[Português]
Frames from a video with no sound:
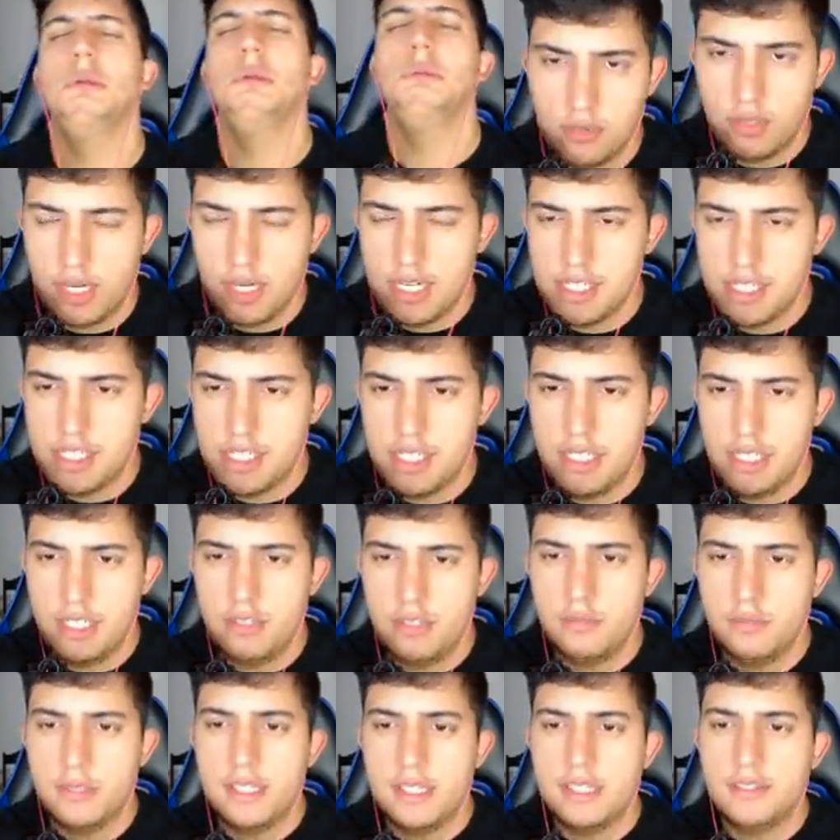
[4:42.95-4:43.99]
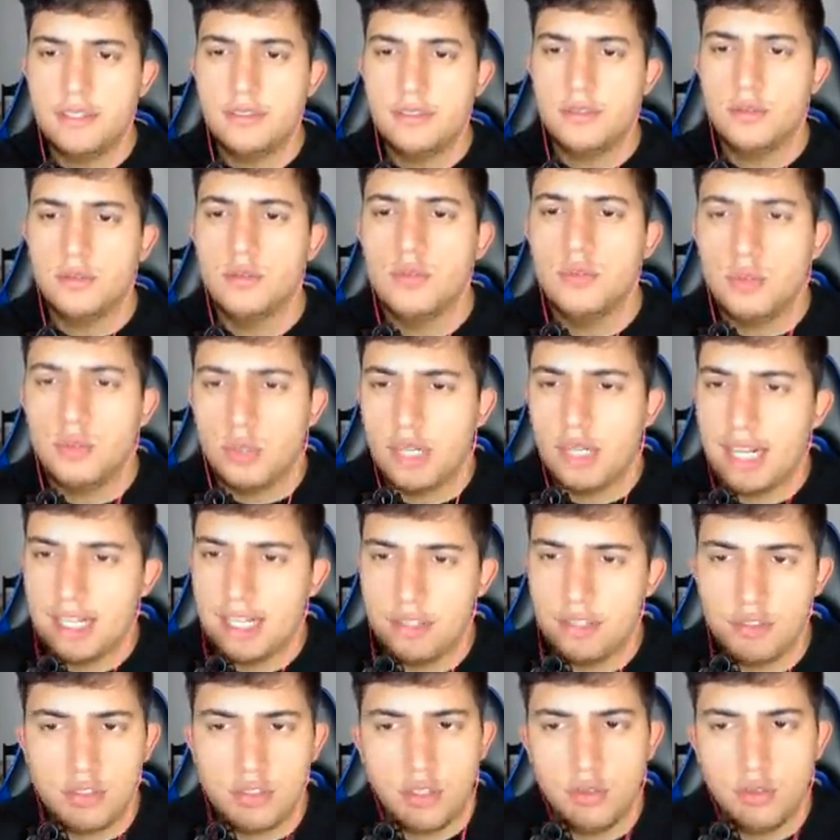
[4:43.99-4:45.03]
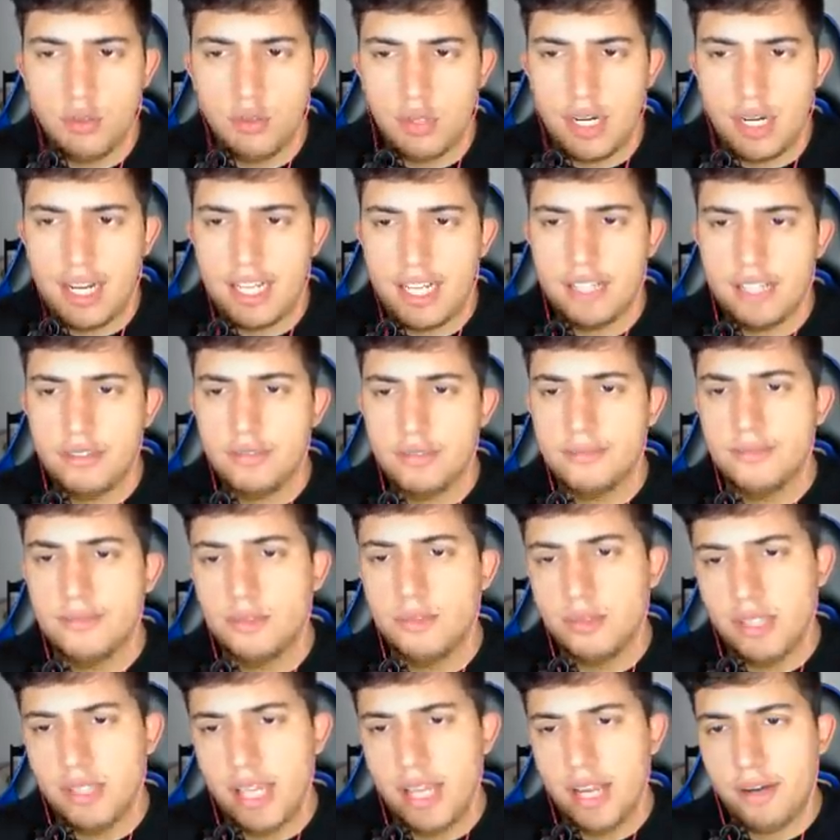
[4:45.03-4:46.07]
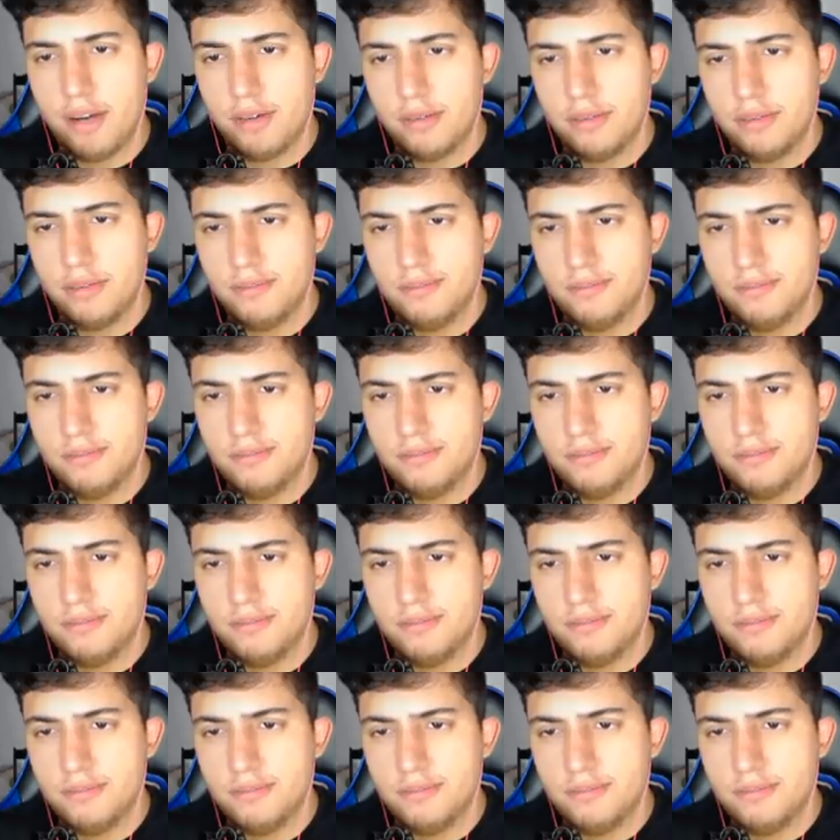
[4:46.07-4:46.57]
Douradinho, mano. Um dourado, só um dourado. Do Nel.